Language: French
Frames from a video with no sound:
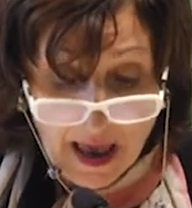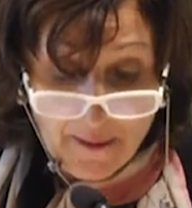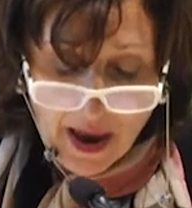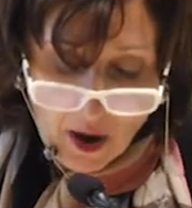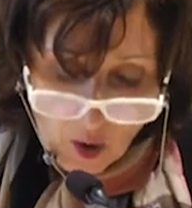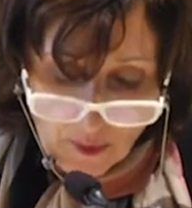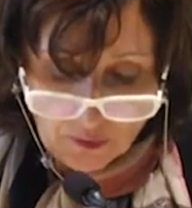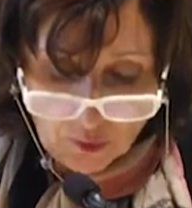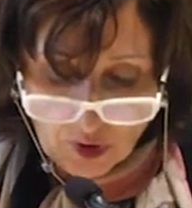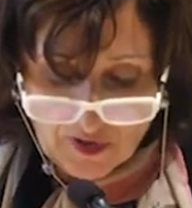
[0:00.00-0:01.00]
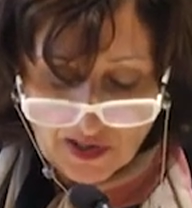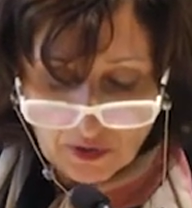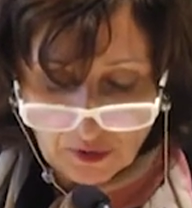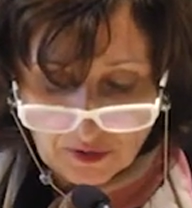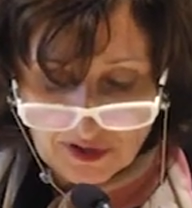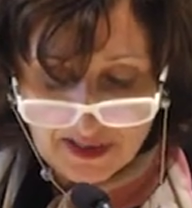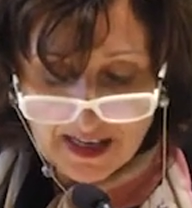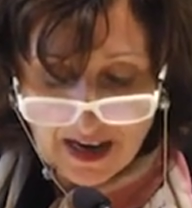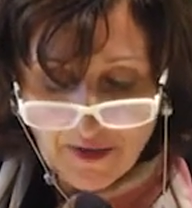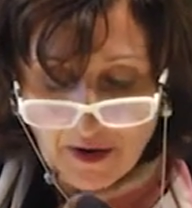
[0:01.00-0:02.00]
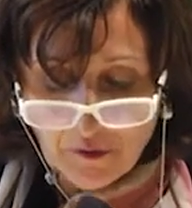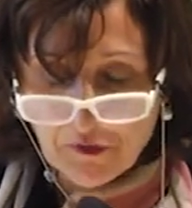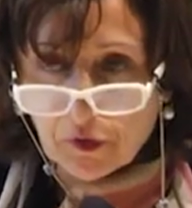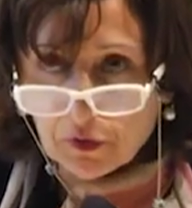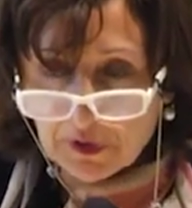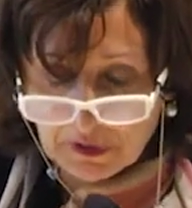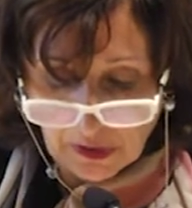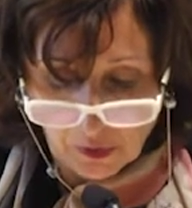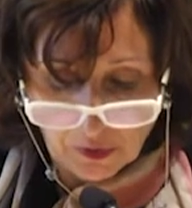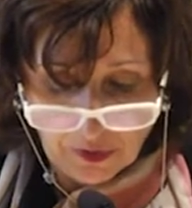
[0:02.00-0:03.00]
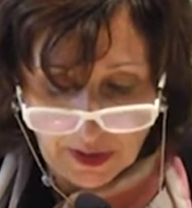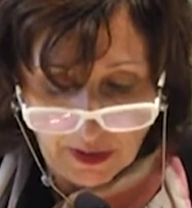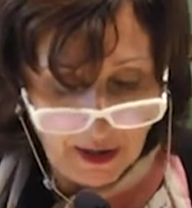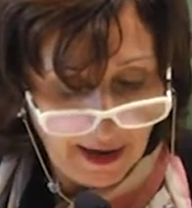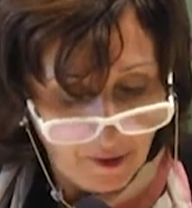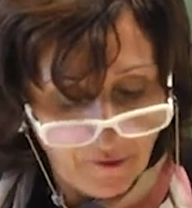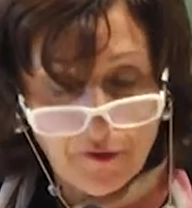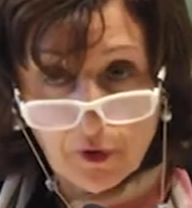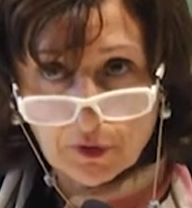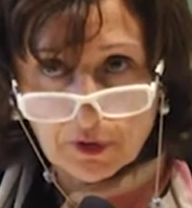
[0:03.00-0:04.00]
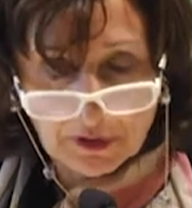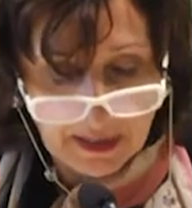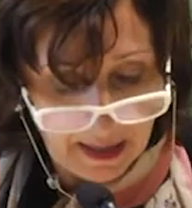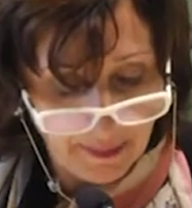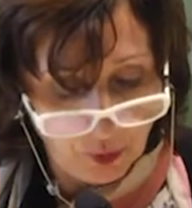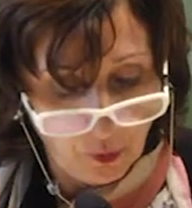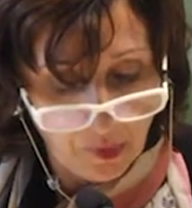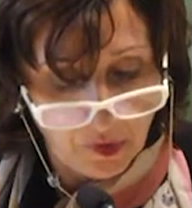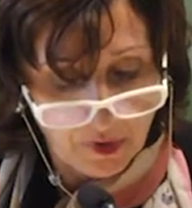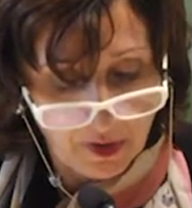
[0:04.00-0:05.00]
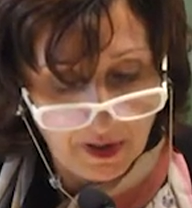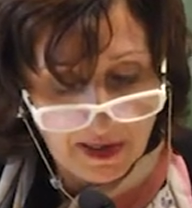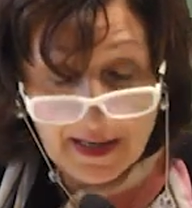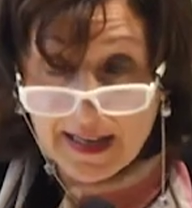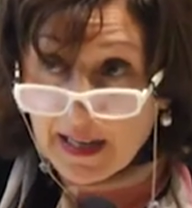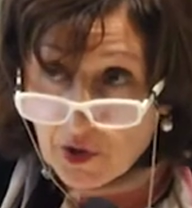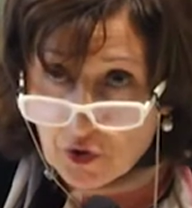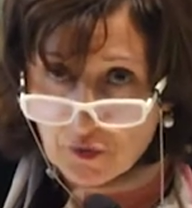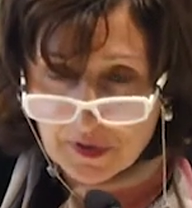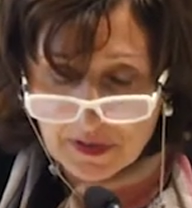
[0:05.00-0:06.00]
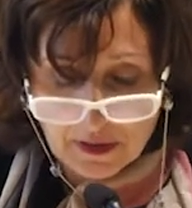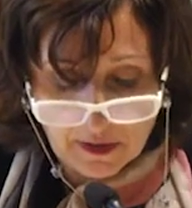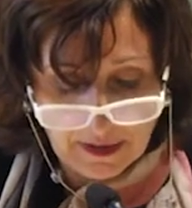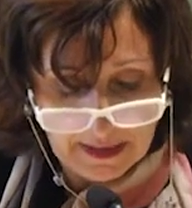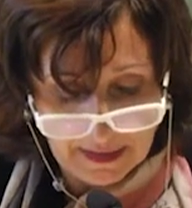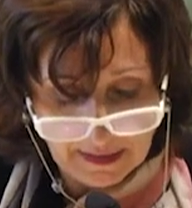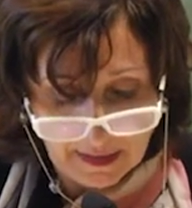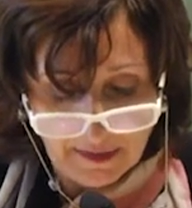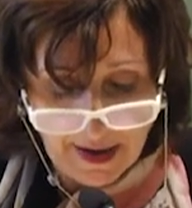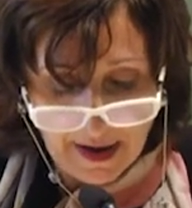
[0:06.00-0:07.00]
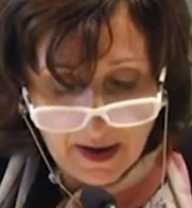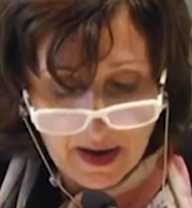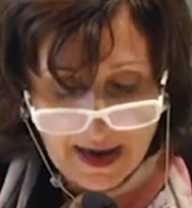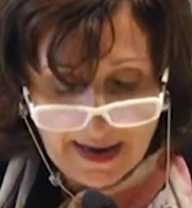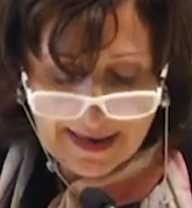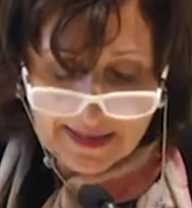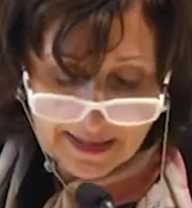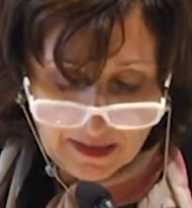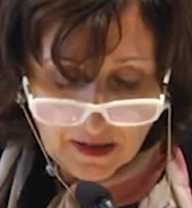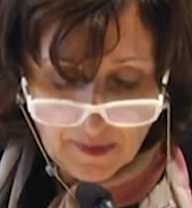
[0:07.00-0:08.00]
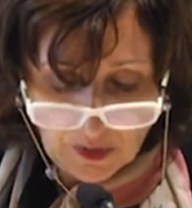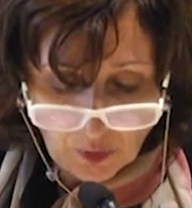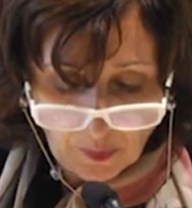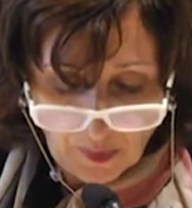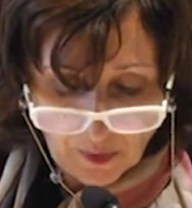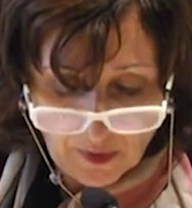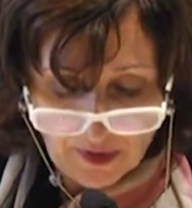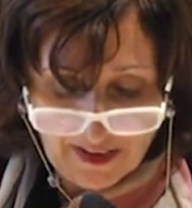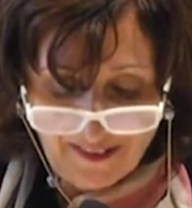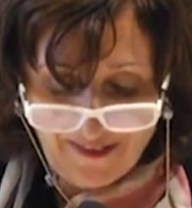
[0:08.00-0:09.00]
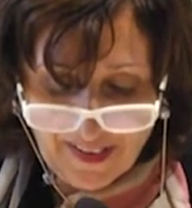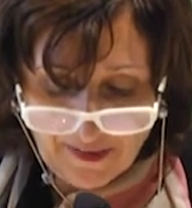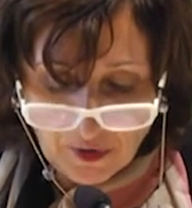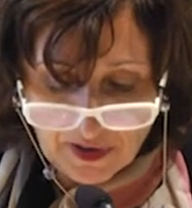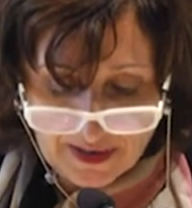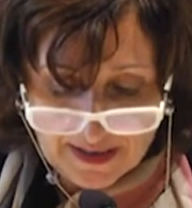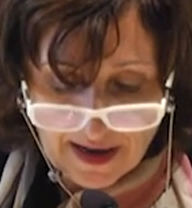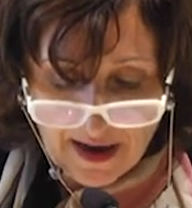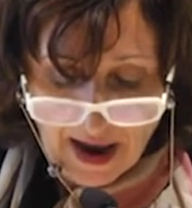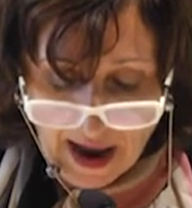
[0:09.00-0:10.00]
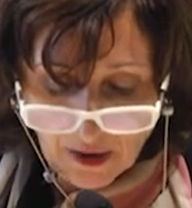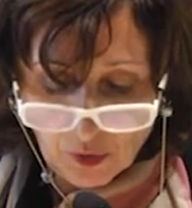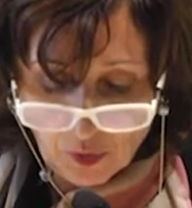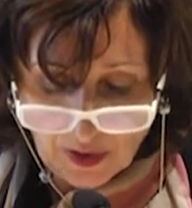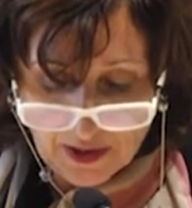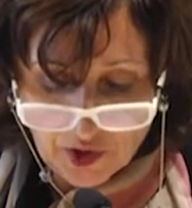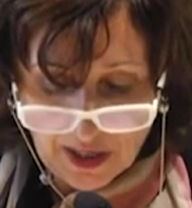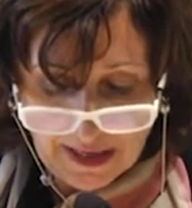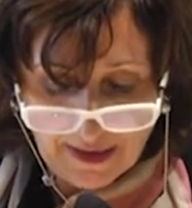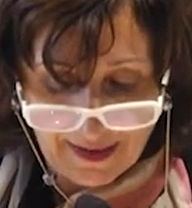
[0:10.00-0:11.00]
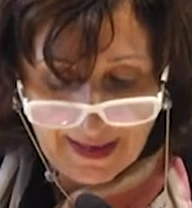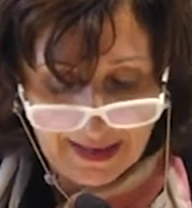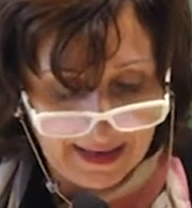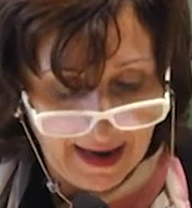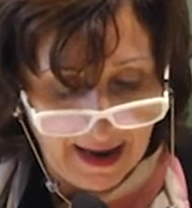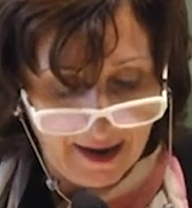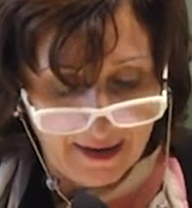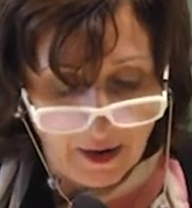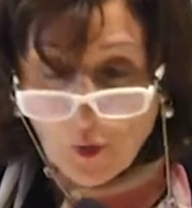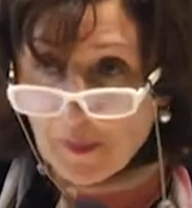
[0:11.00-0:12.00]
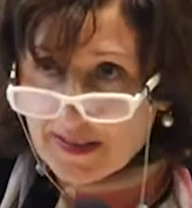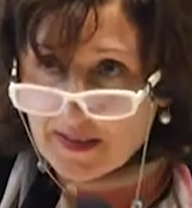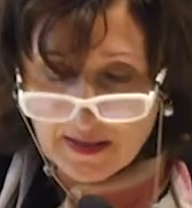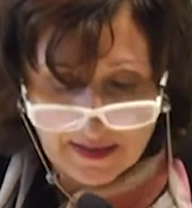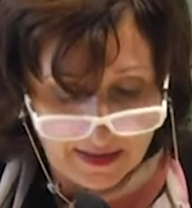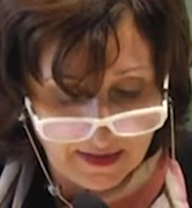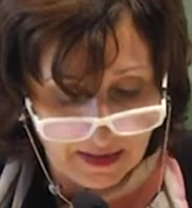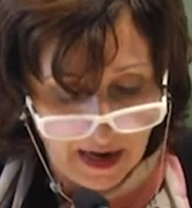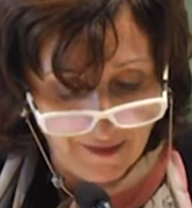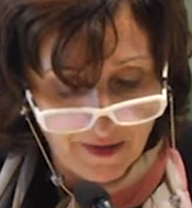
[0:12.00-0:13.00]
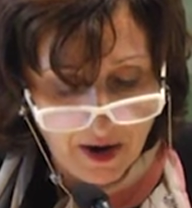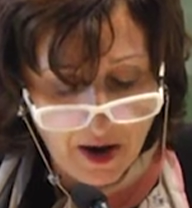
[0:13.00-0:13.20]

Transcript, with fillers: Mais en même temps, alors aussi, il y avait une faute des colonies et une faute de la métropole. Il est juste, il écrivait, que cette métropole, qui a favorisé, encouragé, réglé le commerce des esclaves,